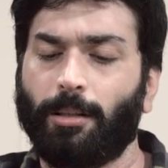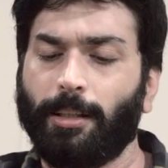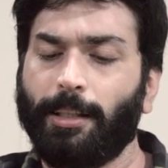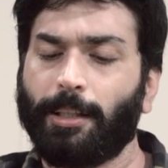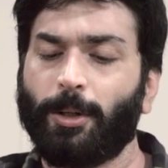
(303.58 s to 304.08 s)

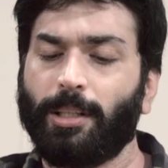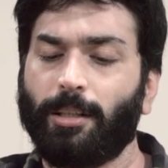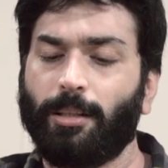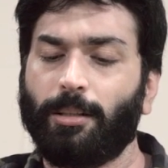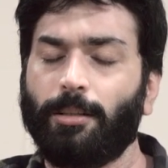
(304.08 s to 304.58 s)
రీ
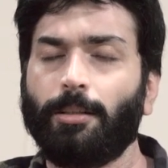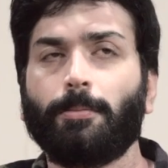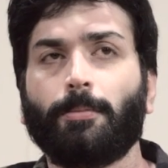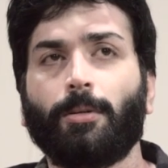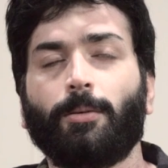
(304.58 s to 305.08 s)
రికార్డింగ్ అనేది
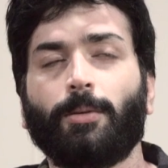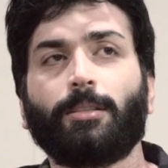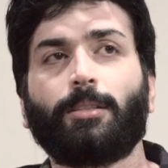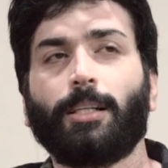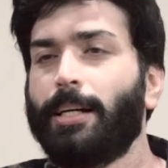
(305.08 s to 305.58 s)

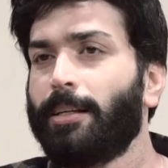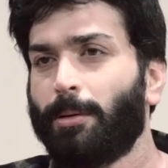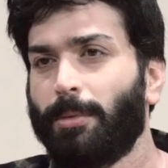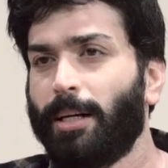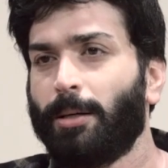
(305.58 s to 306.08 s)
వన్స్ ఎడిటింగ్
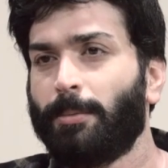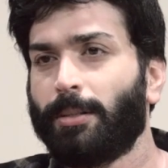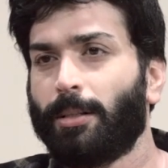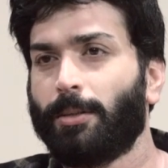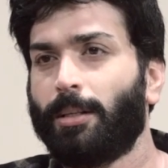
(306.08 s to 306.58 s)
కంప్లీట్
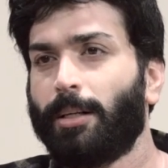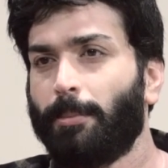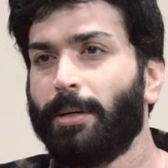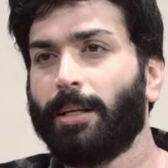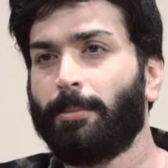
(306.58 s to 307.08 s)
అయిపోయిన తర్వాత
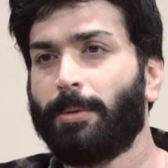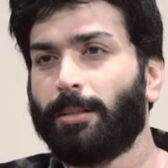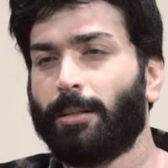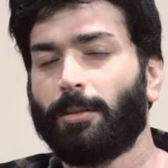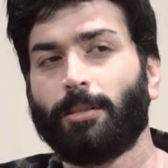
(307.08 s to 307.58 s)
డబ్బింగ్ అయిపోయిన
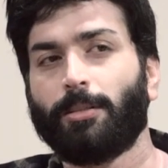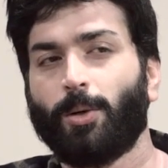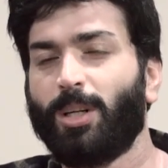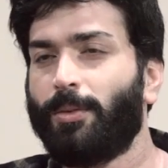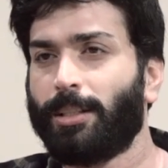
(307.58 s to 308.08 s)
తర్వాత
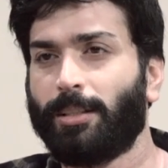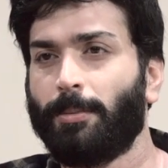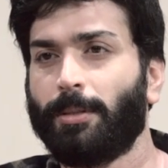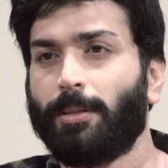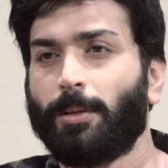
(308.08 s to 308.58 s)
సౌండ్ ఎఫెక్ట్స్
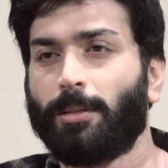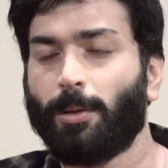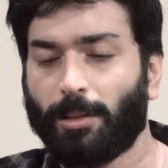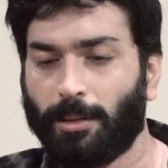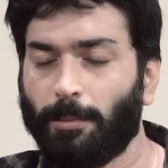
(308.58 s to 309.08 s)
అయిపోయిన తర్వాత
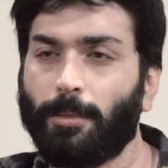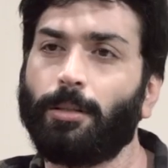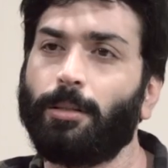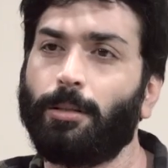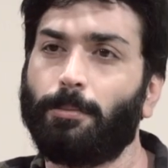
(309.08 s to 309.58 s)
ఒక
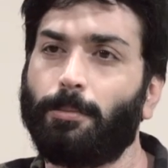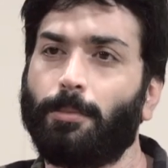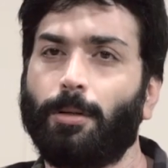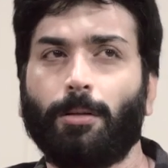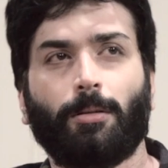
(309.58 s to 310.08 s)
సినిమాని
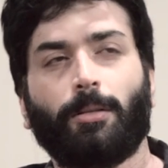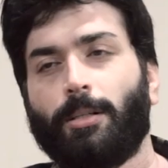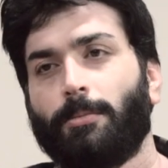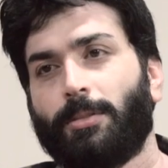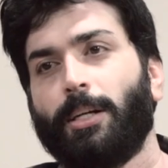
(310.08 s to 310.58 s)

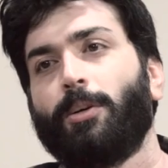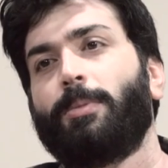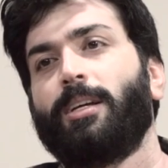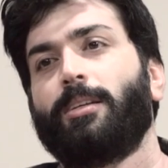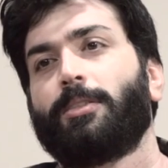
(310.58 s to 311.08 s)
స్క్రీన్లో
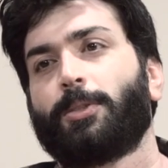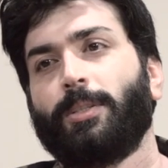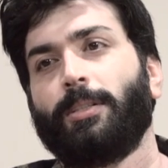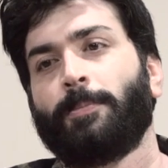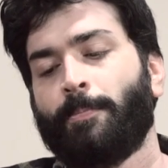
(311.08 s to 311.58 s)
ప్లే
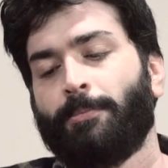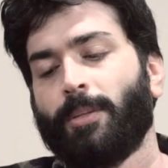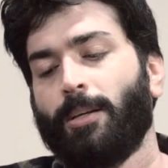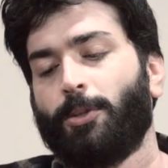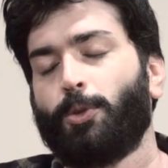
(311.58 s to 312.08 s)
చేసుకుని
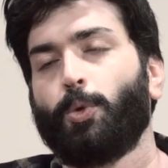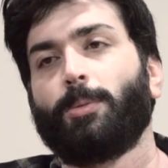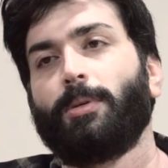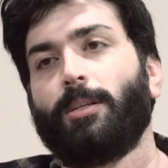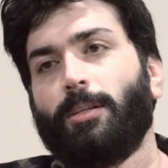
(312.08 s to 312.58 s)

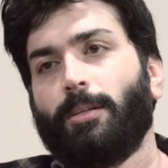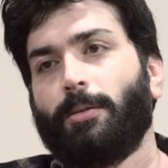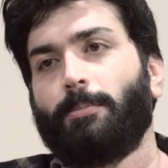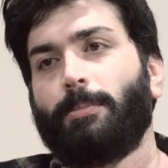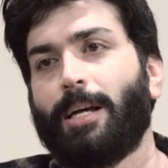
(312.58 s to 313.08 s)
సూటబుల్
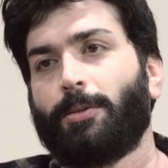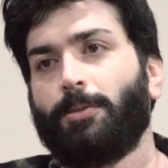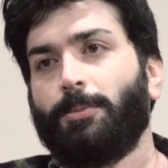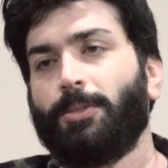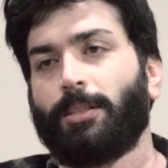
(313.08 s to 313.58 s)

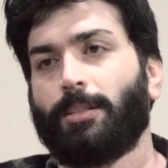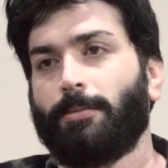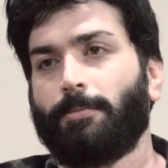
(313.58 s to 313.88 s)
బ్యాక్గ్రౌండ్ మ్యూజిక్